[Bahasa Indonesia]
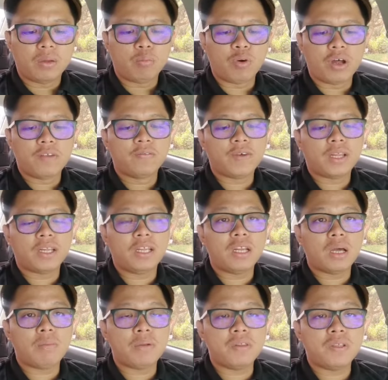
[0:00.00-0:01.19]
Puan
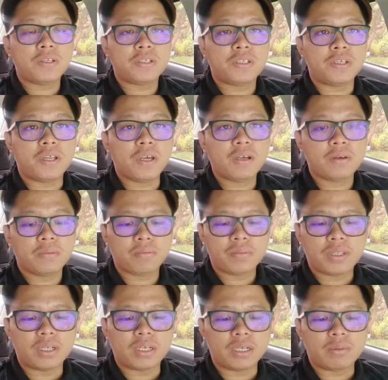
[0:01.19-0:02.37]
Fadlina binti Sidek,
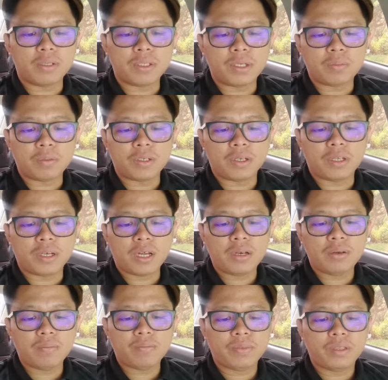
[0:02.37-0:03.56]
uh, Menteri
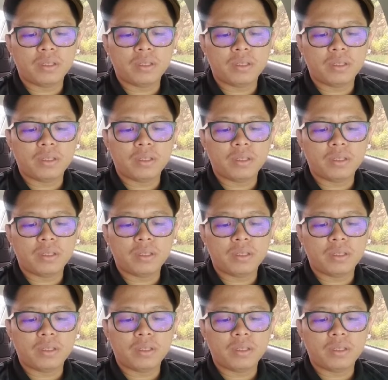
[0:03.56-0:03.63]
Pendidikan,